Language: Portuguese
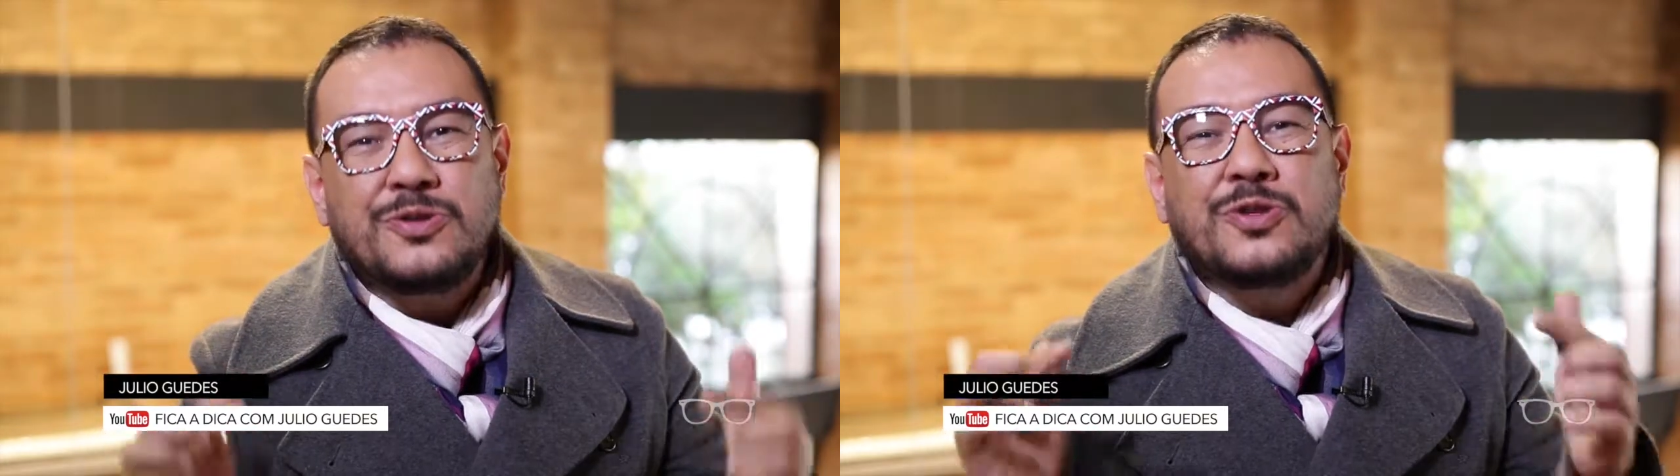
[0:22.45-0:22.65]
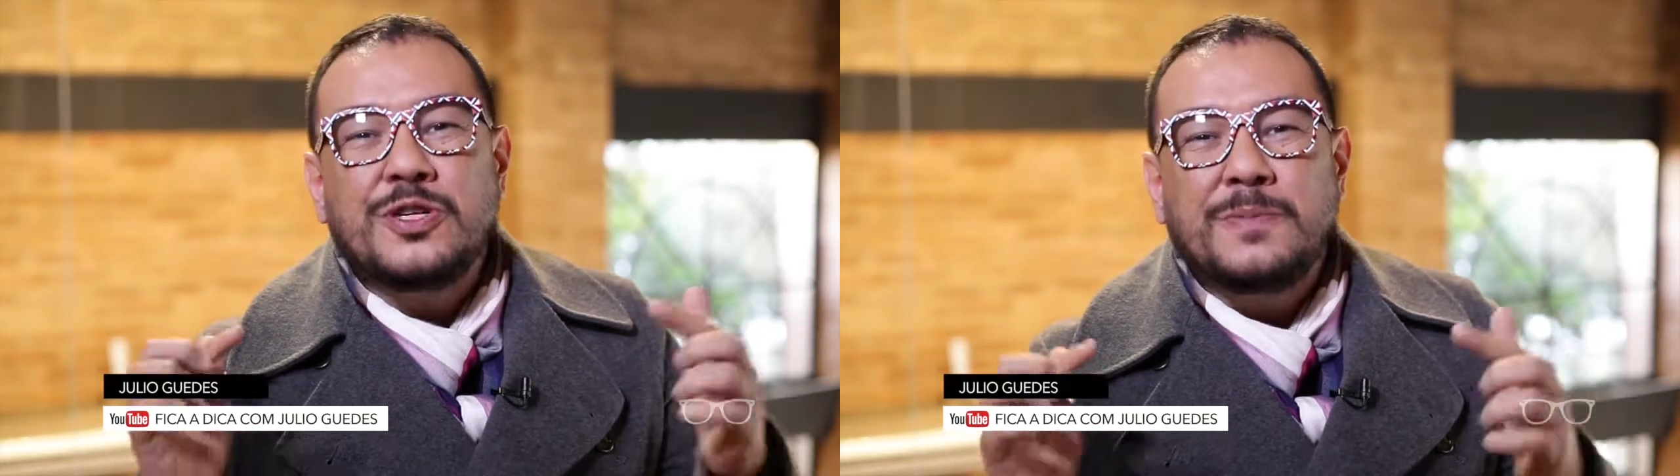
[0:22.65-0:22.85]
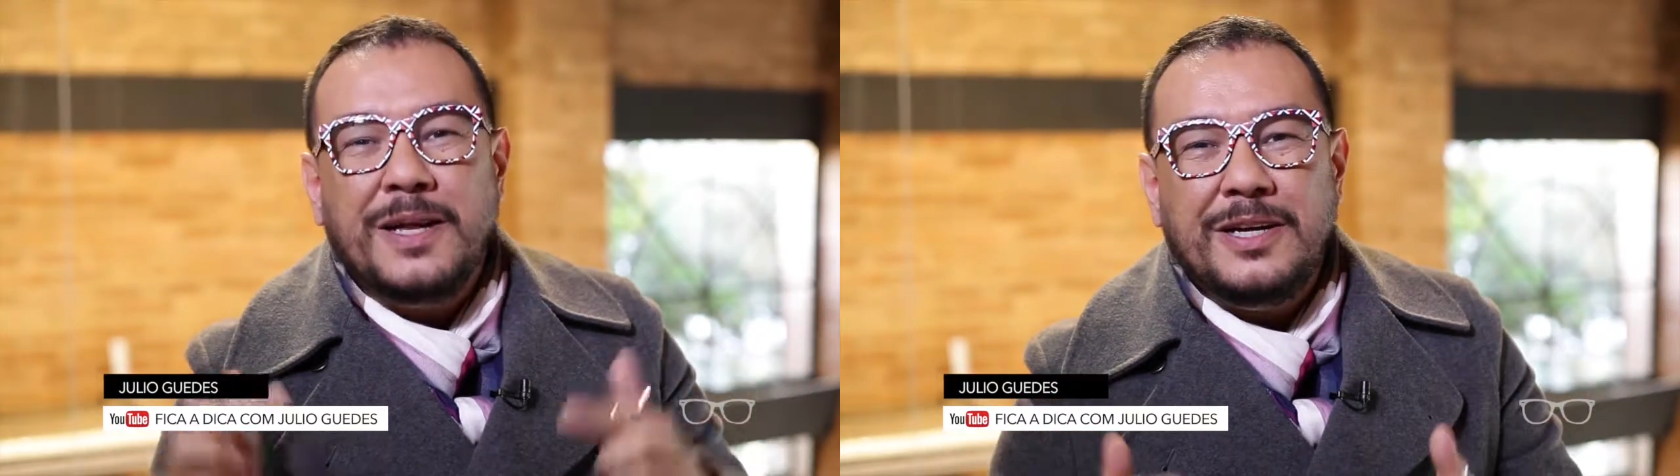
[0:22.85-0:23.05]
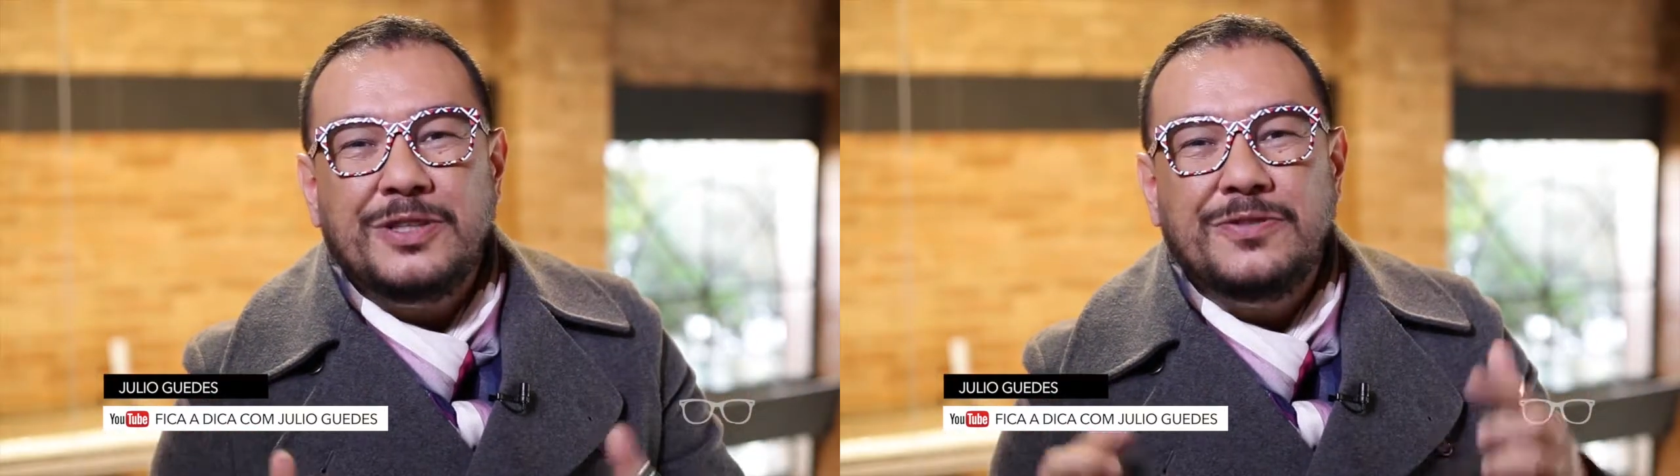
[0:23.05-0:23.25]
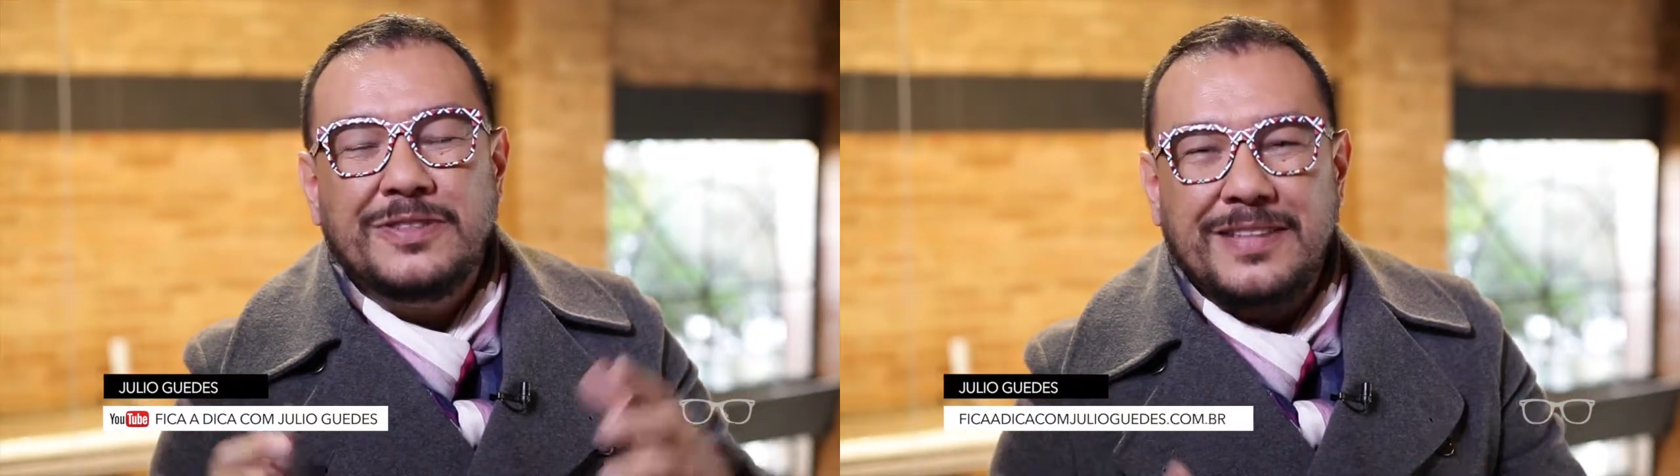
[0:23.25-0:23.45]
estou
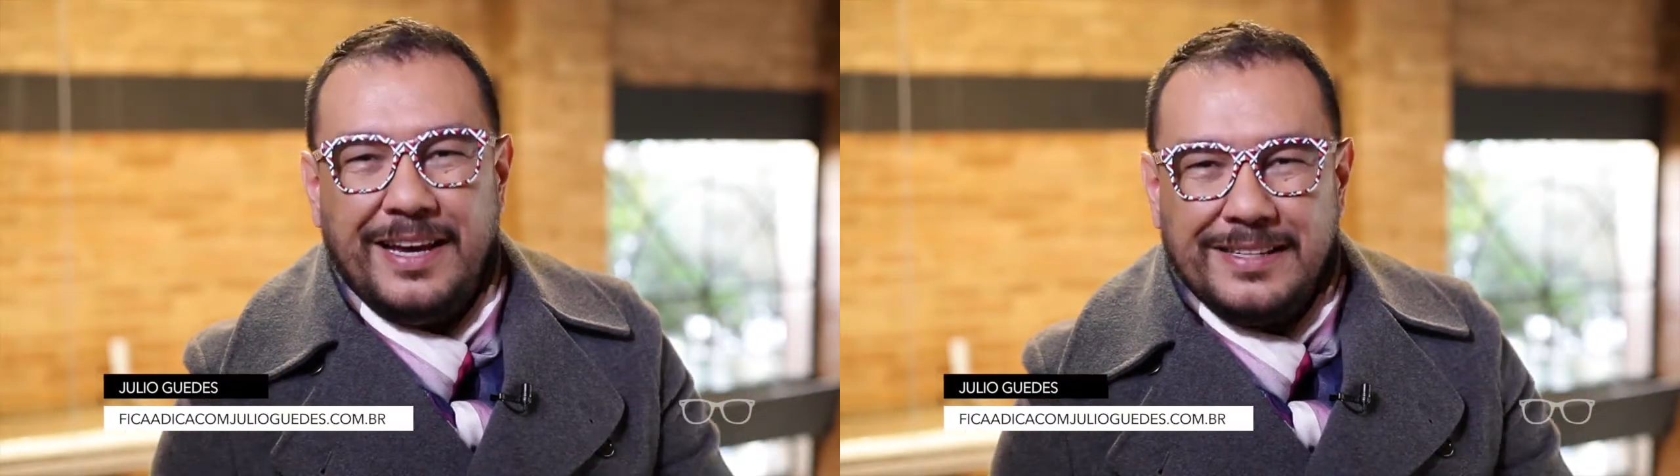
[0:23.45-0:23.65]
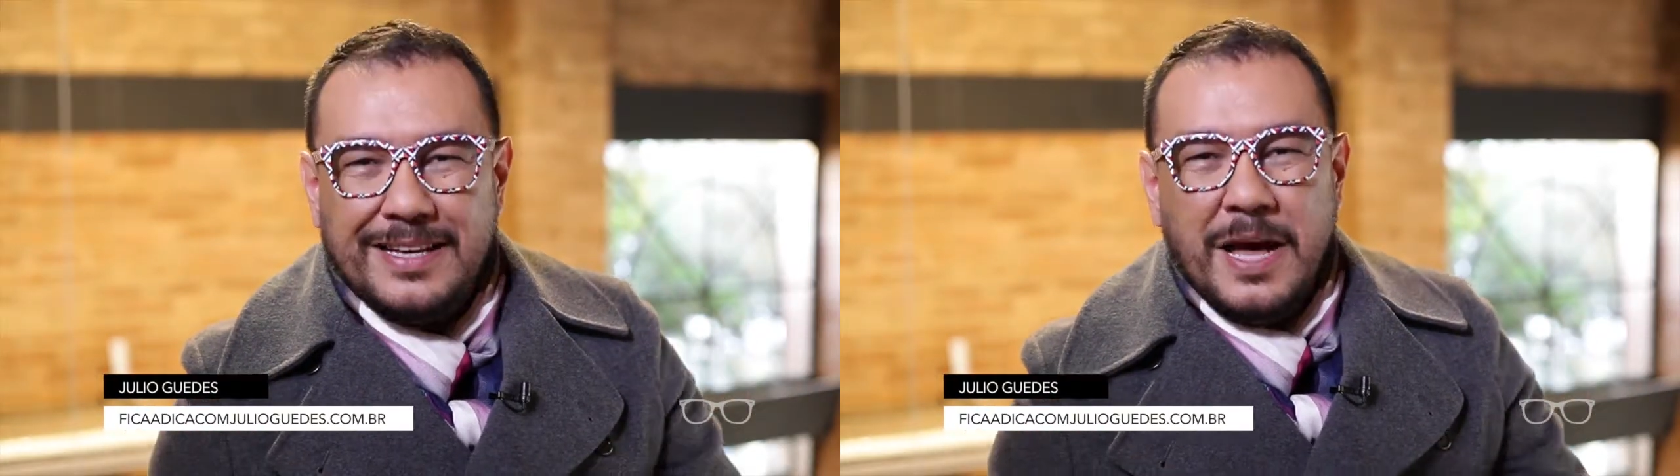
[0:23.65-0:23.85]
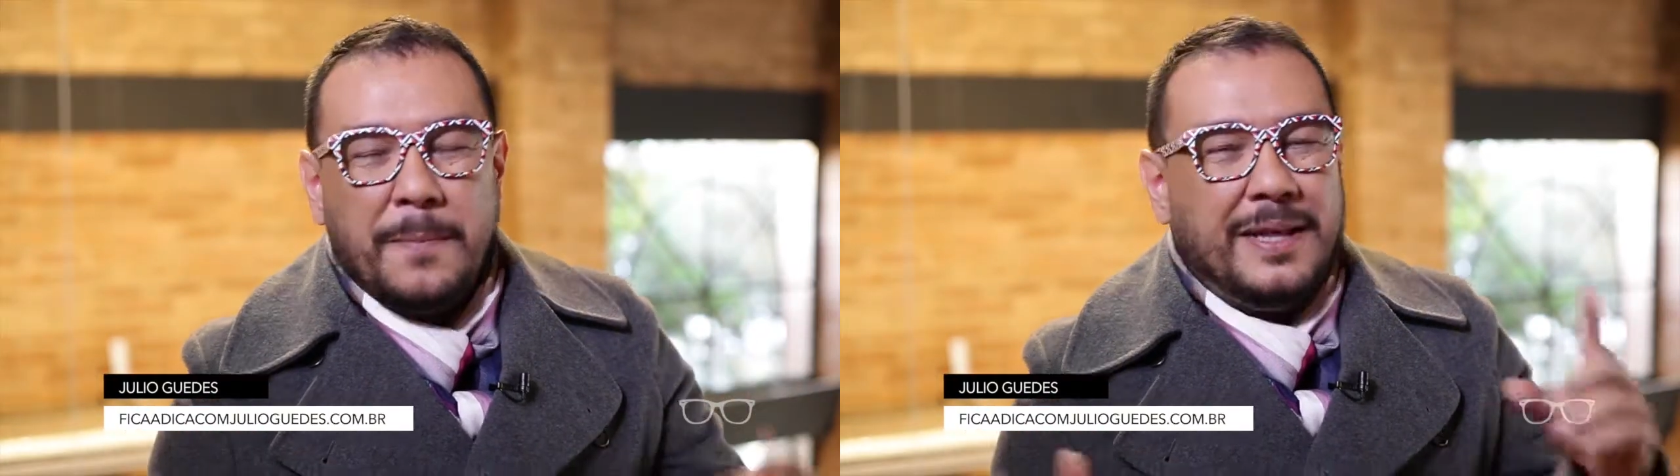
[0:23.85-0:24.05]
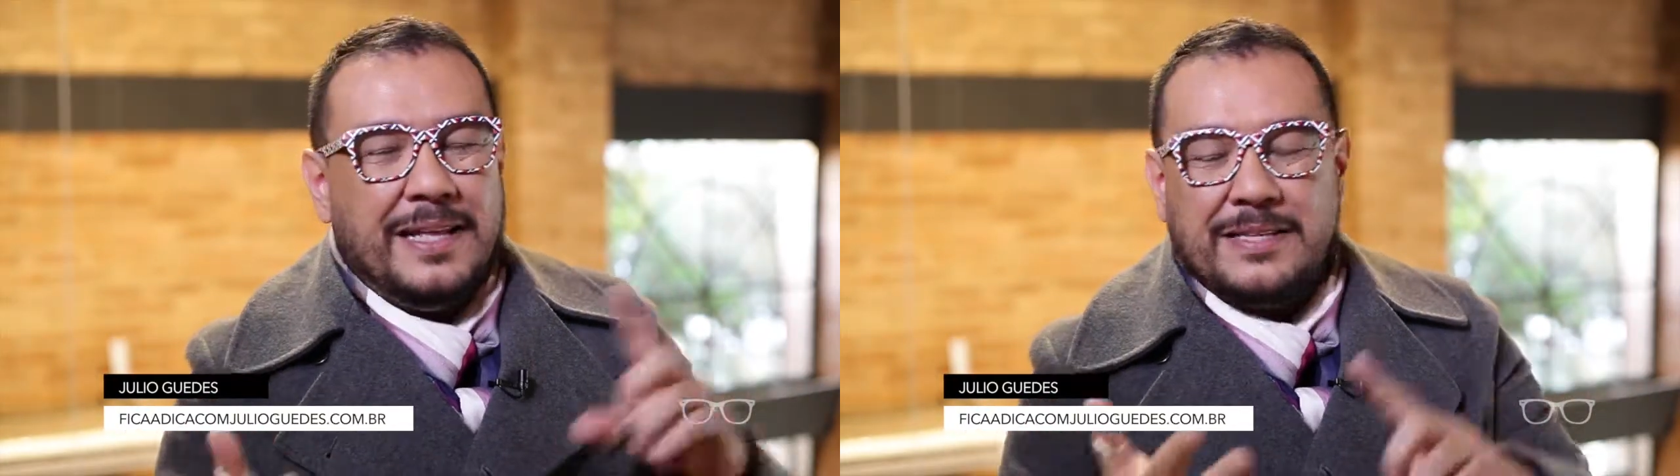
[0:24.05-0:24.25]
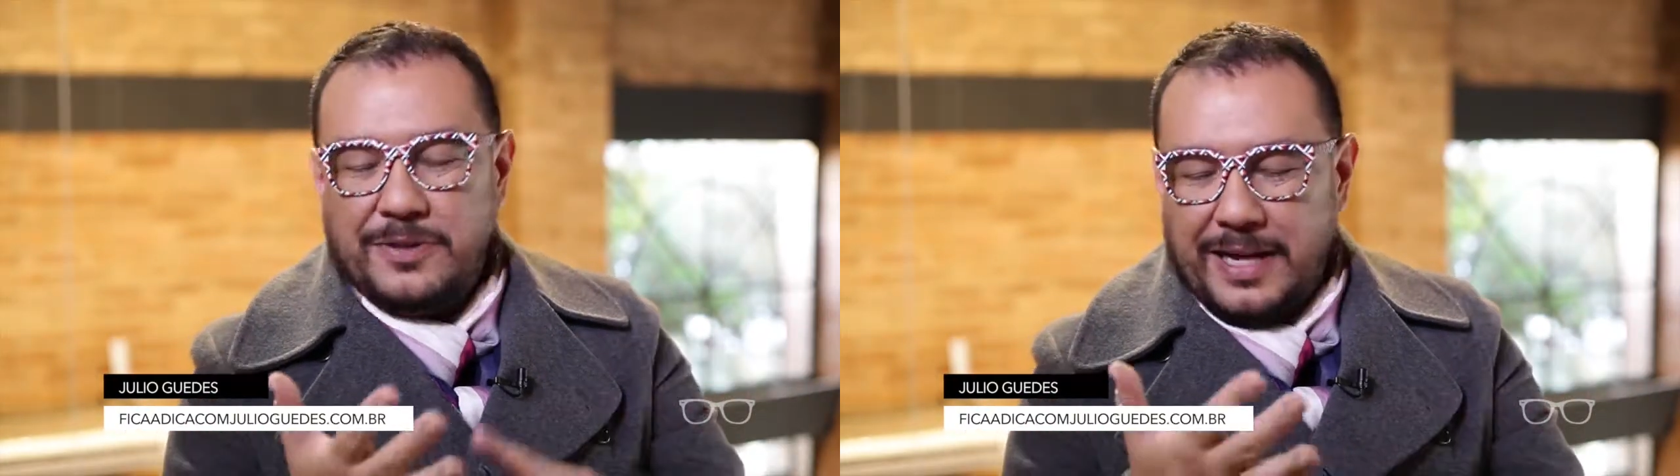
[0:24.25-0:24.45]
esperando vocês para
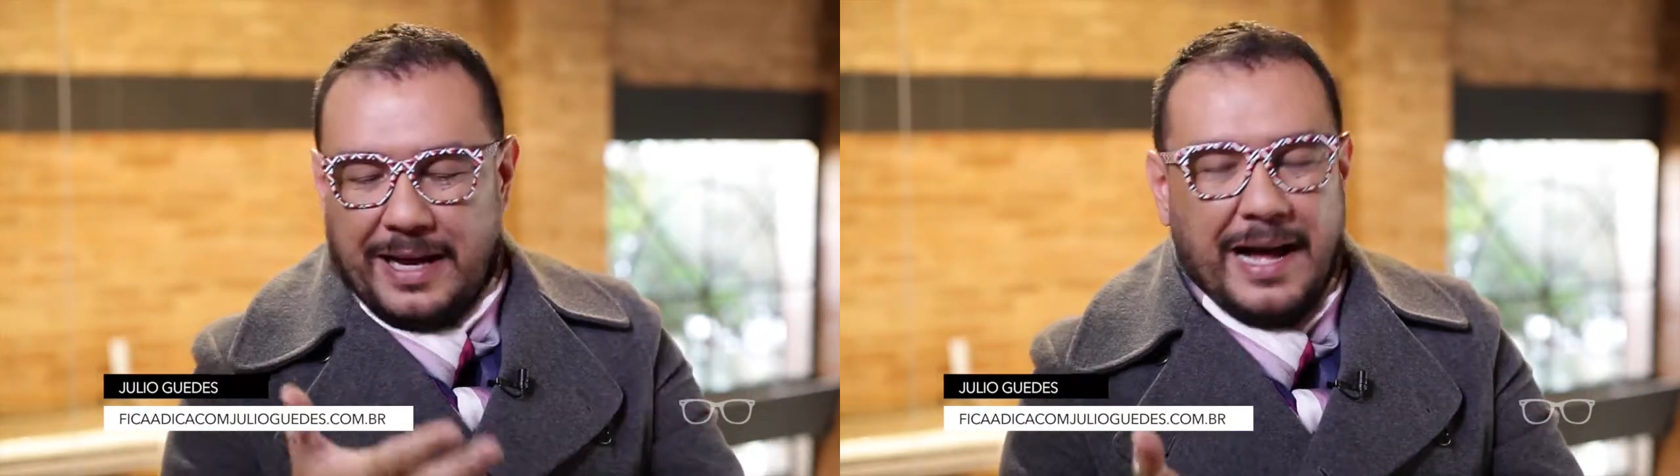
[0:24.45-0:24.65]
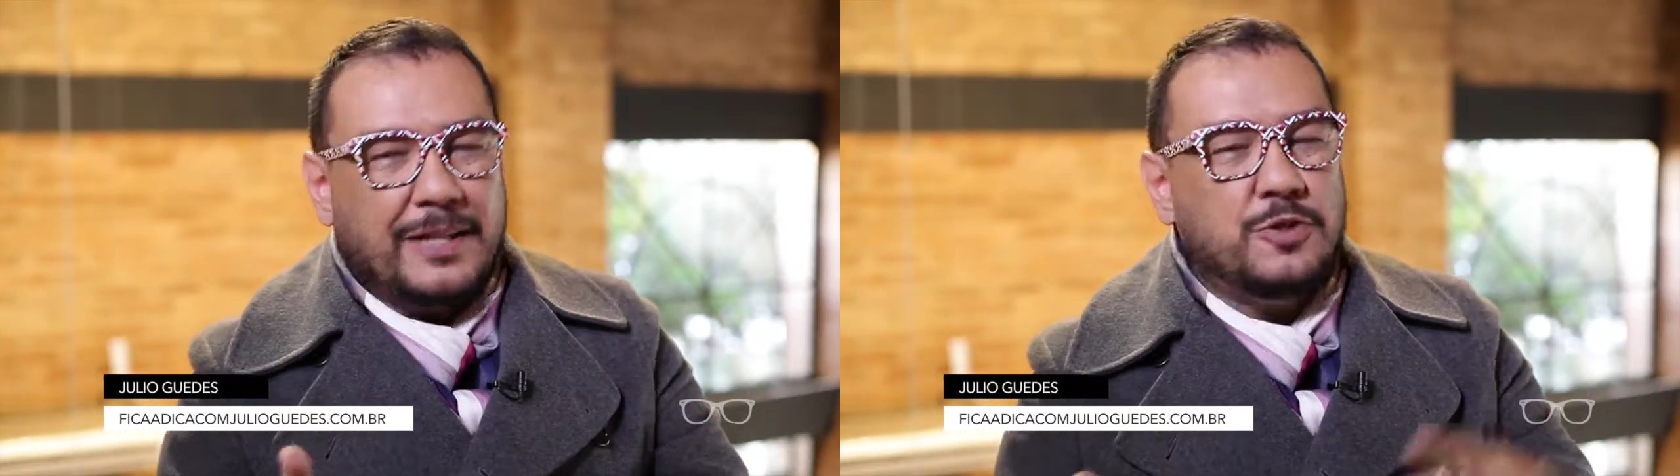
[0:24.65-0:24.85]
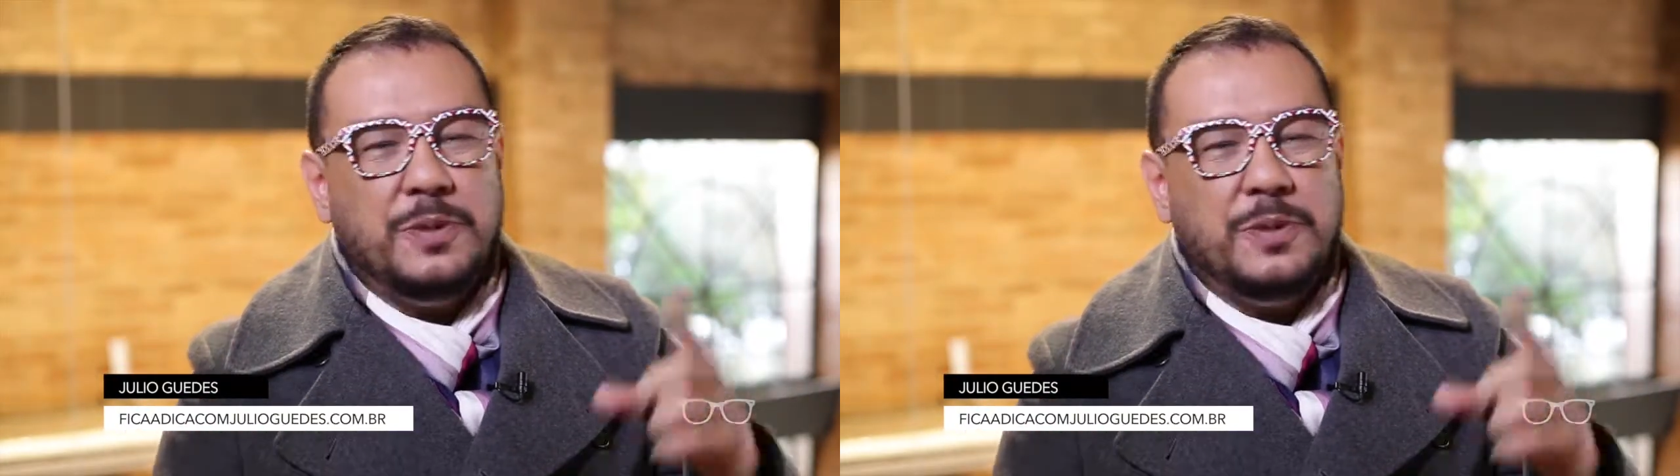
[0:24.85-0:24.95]
dar seus recados,